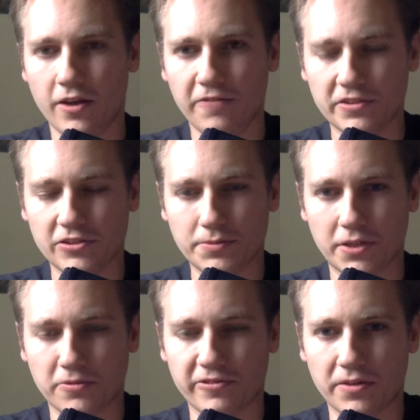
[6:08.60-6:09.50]
Efekt ten
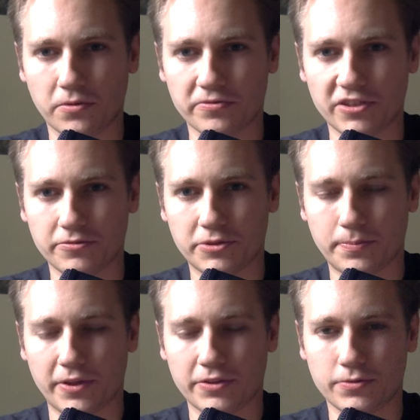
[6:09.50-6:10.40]
obserwowałem również w
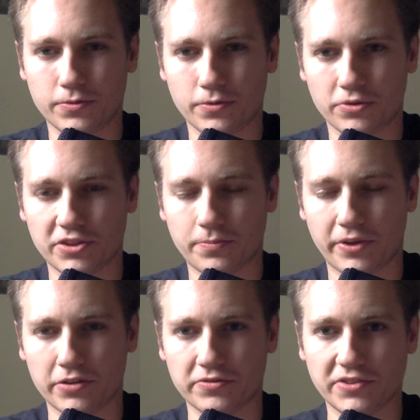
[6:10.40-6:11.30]
przypadku różnych
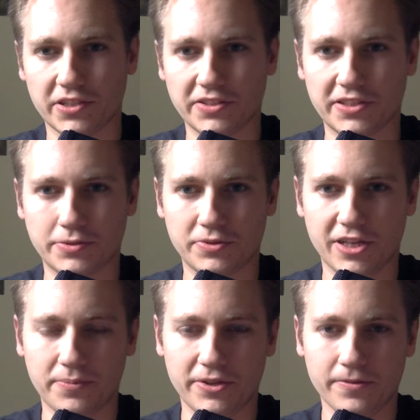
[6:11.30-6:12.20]
projektów związanych ze
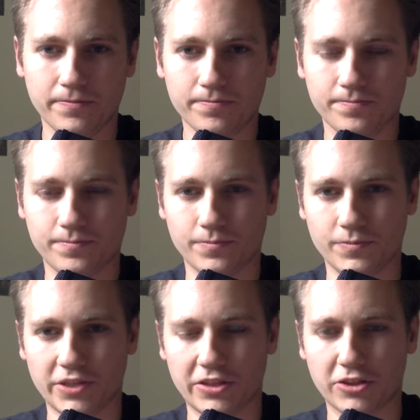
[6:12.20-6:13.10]
studiami,
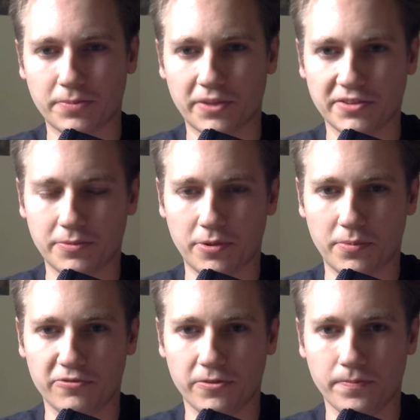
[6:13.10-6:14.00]
mm, nie tylko z pracą
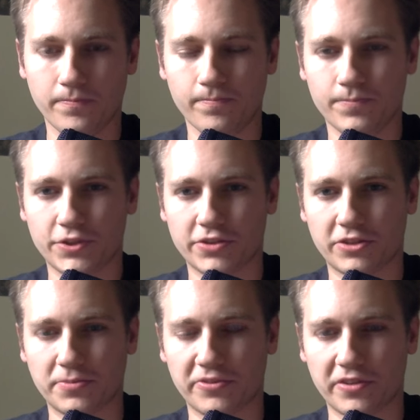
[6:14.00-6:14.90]
dyplomową.
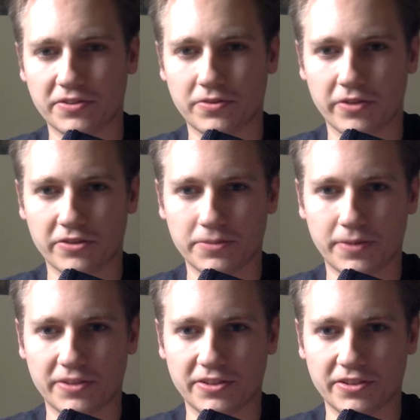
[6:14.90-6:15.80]
Rozmawiałem z kolegą z
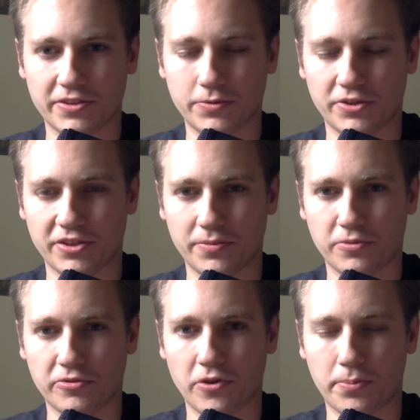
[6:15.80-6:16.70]
pracy, który
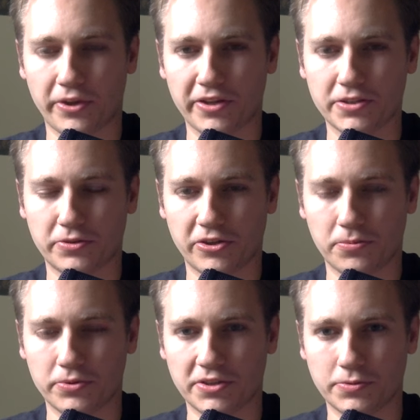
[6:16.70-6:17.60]
mówił o projekcie, który
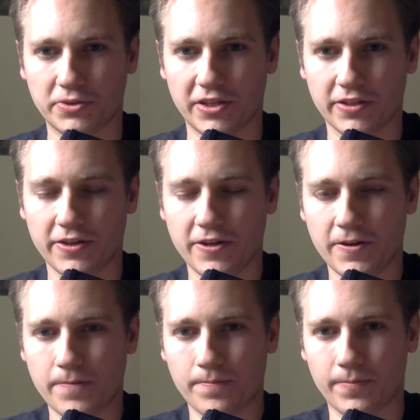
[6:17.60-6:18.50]
robił na studiach.
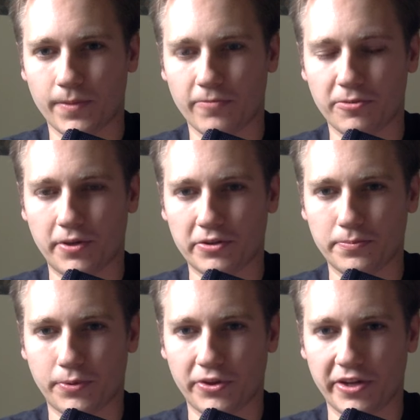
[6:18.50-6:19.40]
Mm, wybrał
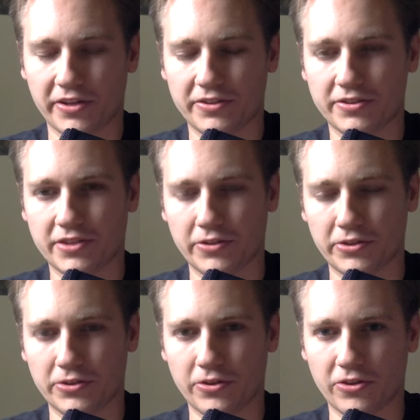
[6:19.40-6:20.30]
ten projekt z tą
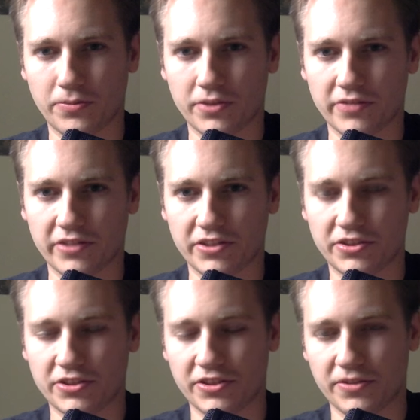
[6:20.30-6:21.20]
technologią,
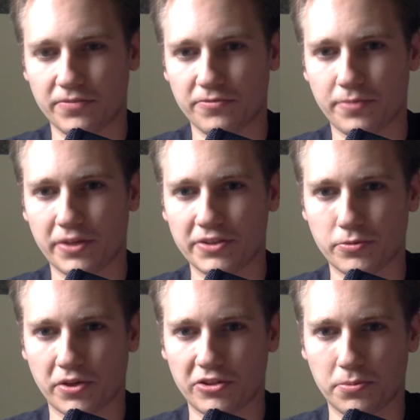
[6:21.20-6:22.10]
ponieważ w pracy
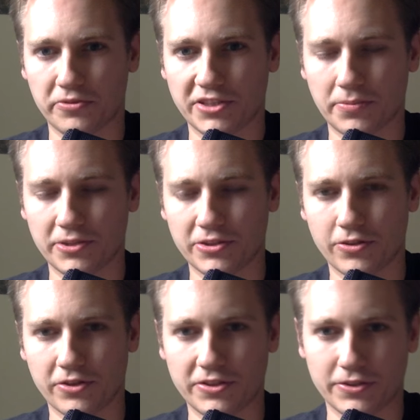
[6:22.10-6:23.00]
akurat robił w tej samej
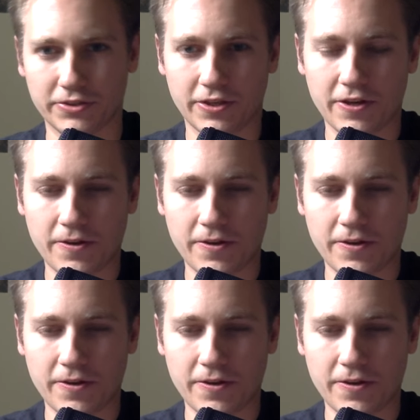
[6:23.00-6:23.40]
technologii coś.